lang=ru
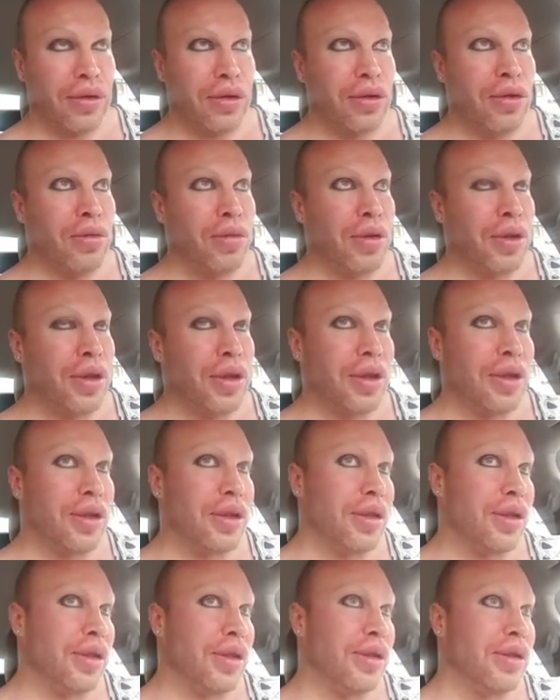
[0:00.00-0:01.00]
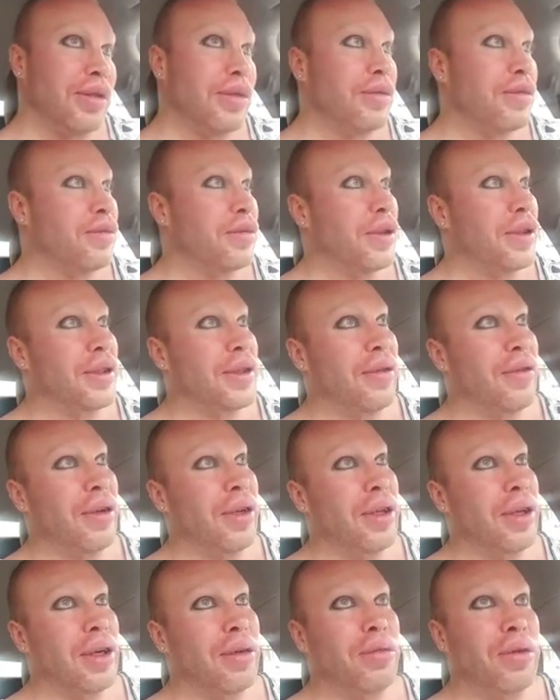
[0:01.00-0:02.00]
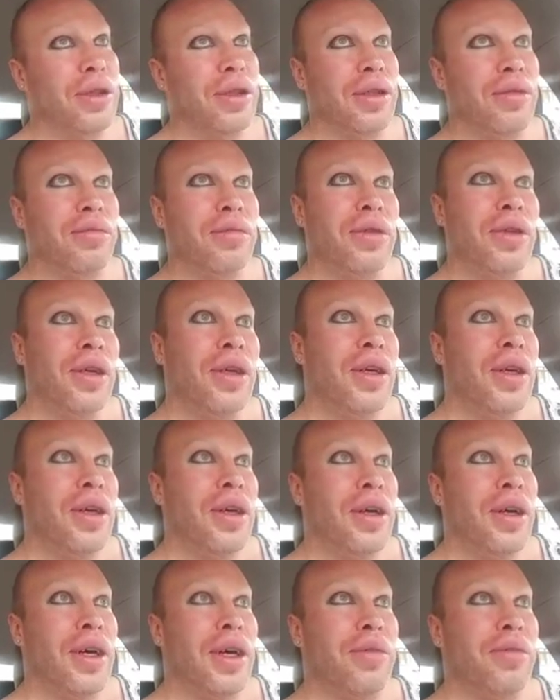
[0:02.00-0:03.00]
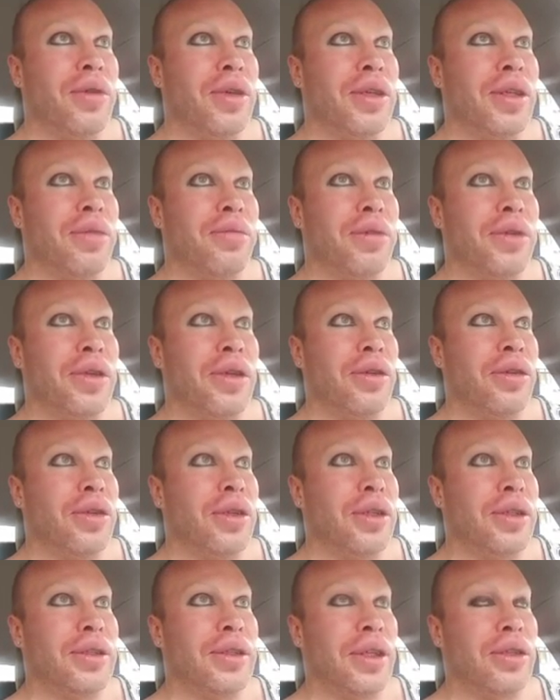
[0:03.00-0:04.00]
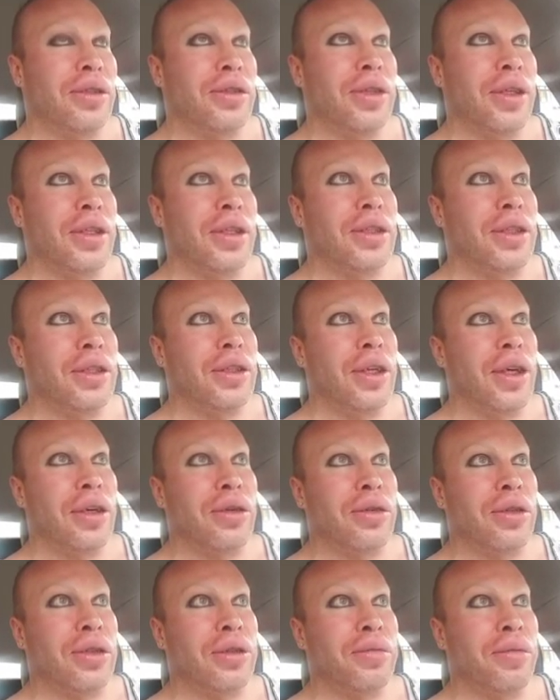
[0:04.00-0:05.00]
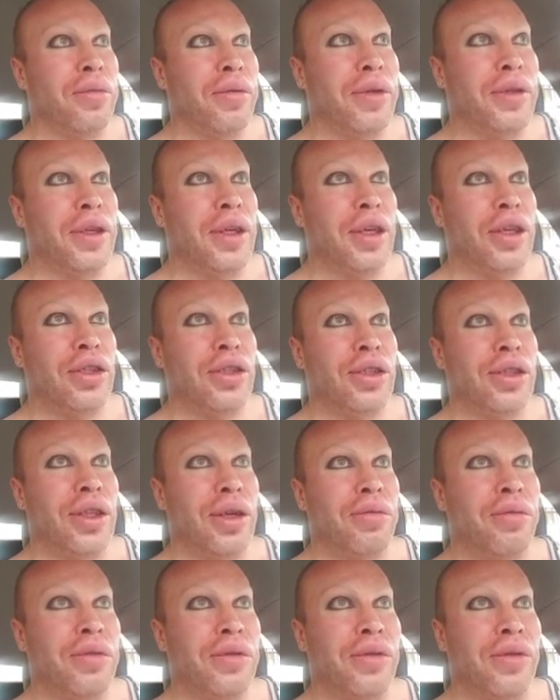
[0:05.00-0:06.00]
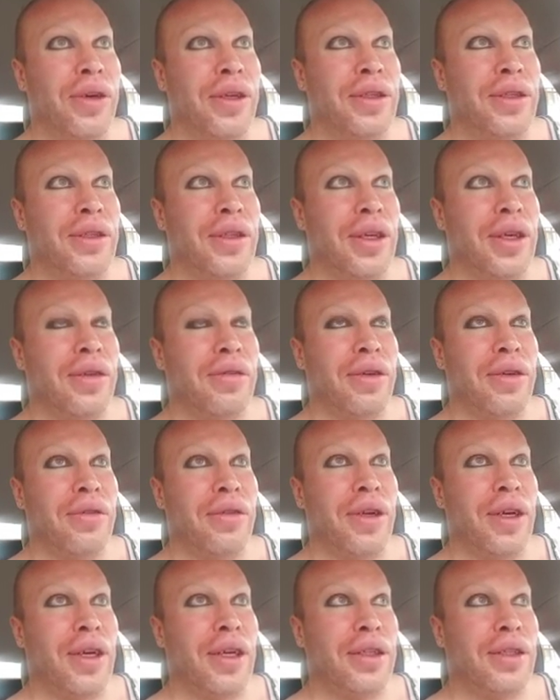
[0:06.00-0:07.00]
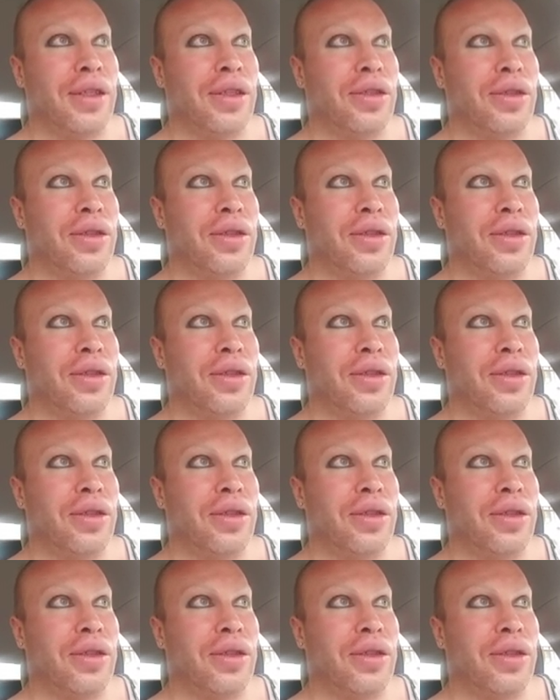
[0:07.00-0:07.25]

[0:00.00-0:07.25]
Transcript: Глупые представления об этом. Армия – это определенная статусная среда, куда ты попадаешь, и там твоя цена и выявляется.